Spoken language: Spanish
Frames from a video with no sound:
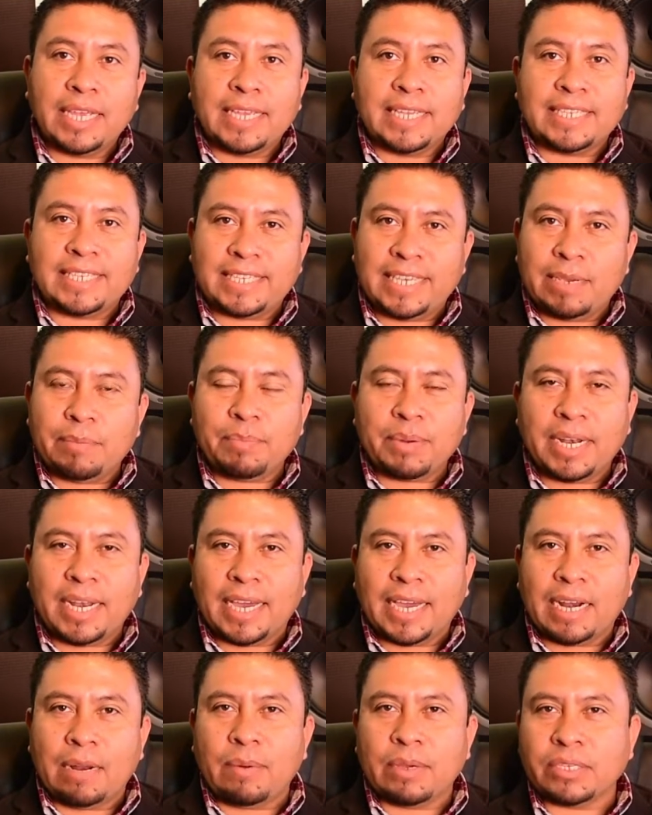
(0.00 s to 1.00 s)
Siempre
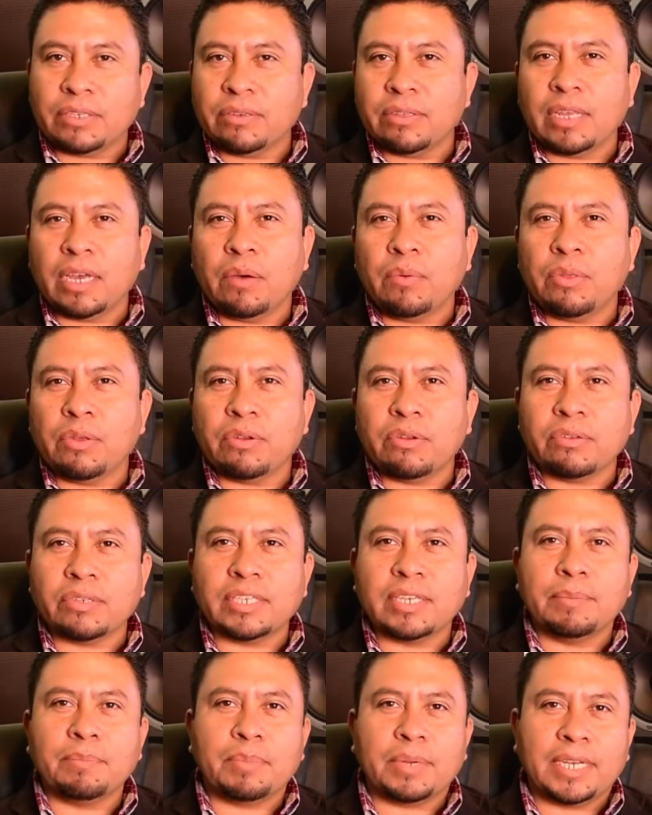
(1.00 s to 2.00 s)
la grabación de audio no
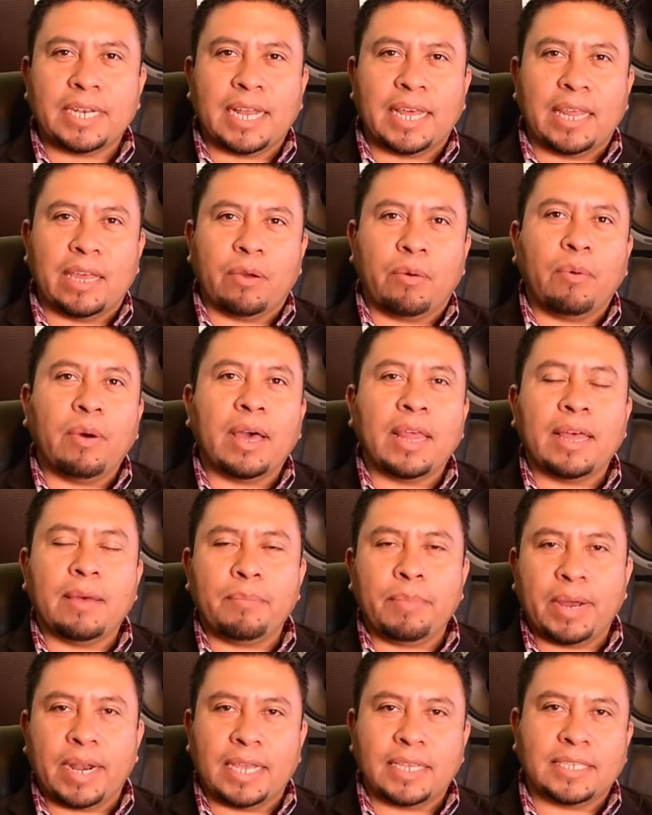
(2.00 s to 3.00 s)
siempre es la
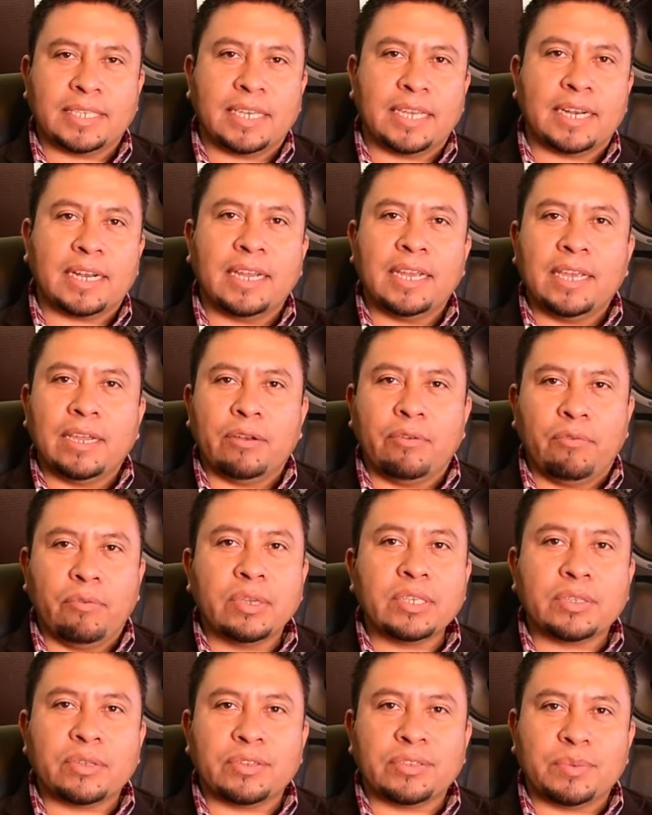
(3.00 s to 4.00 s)
adecuada para hacer
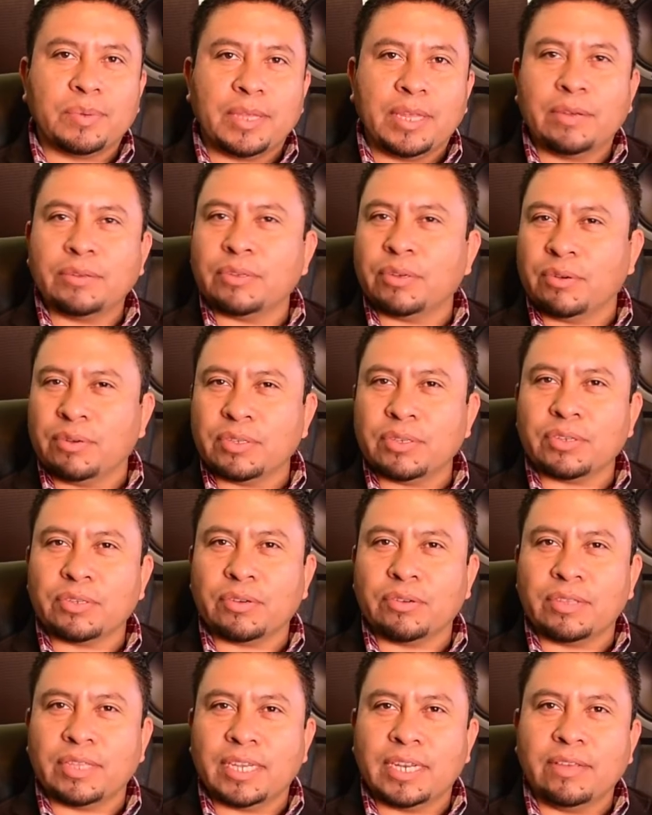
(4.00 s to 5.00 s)
nuestros videos o nuestros
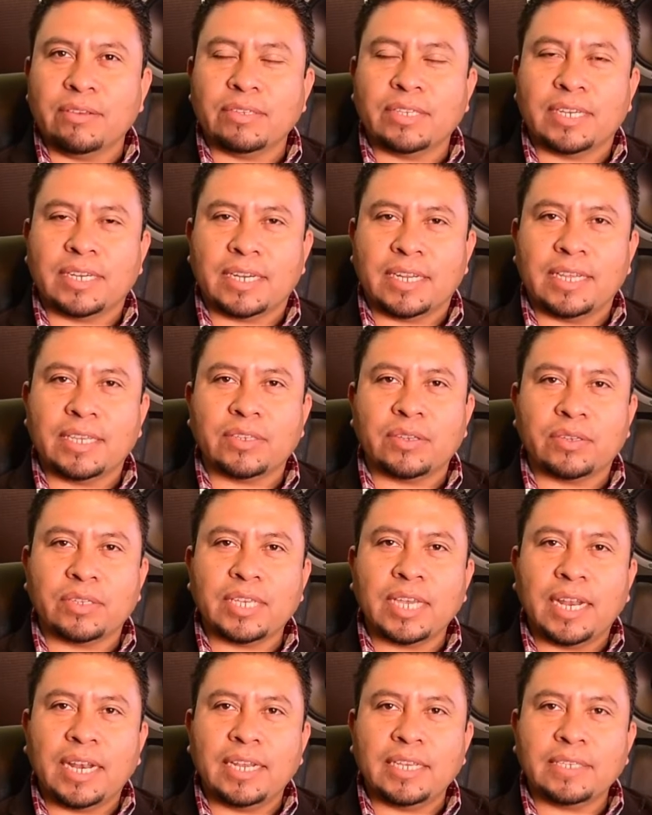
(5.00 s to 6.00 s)
contenidos en redes
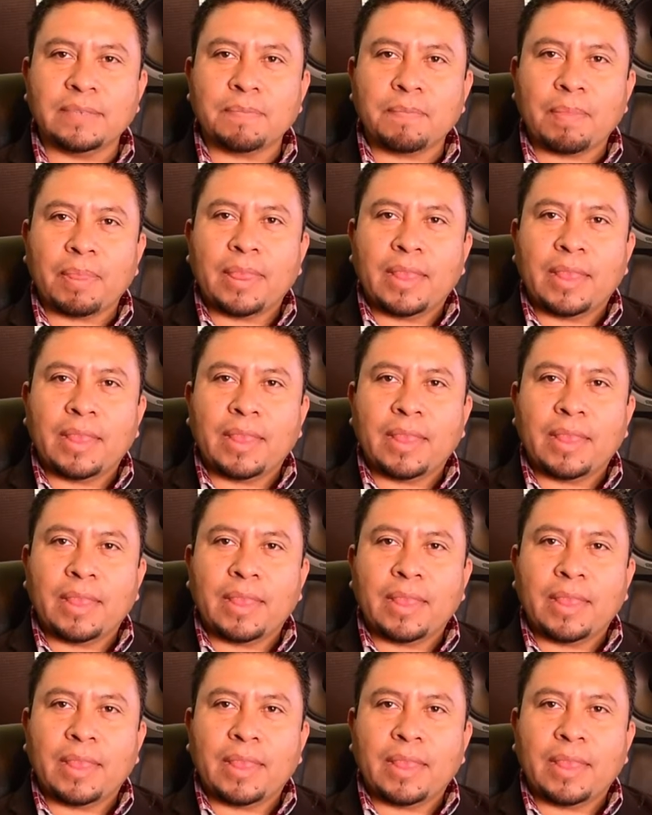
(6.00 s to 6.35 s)
sociales.